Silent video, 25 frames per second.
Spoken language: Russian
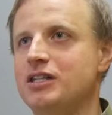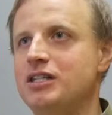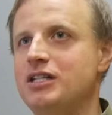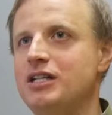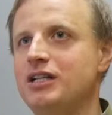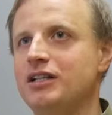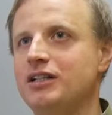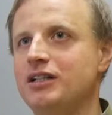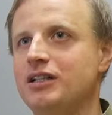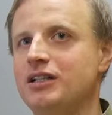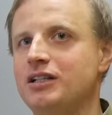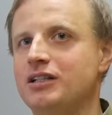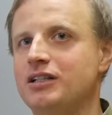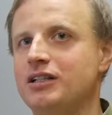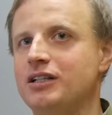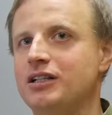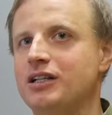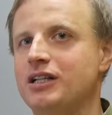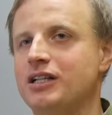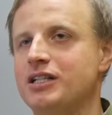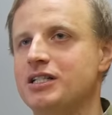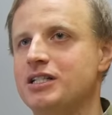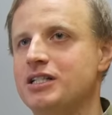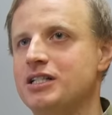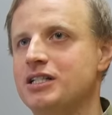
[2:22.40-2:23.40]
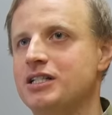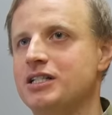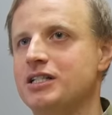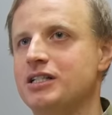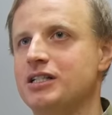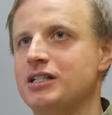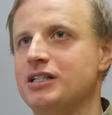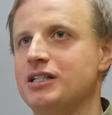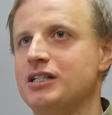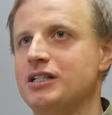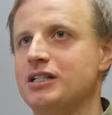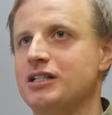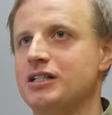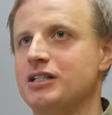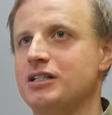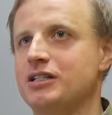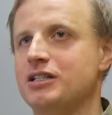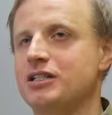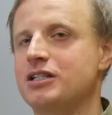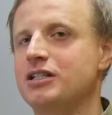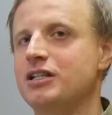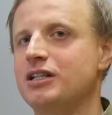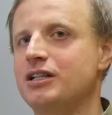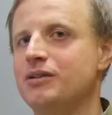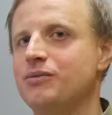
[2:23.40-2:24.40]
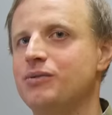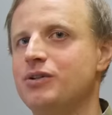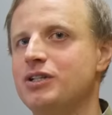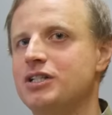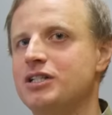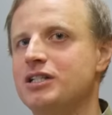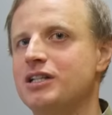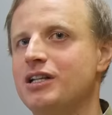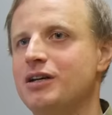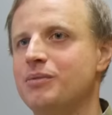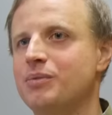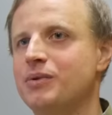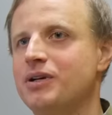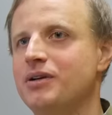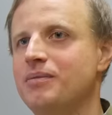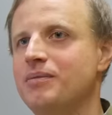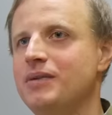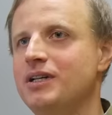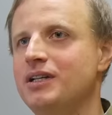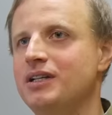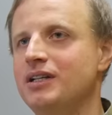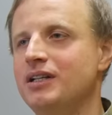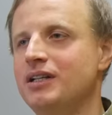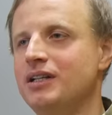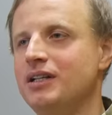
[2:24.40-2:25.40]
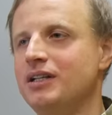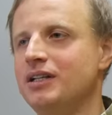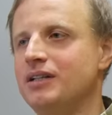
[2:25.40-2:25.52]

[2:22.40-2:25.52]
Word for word: тела как раз с головой, с лапками,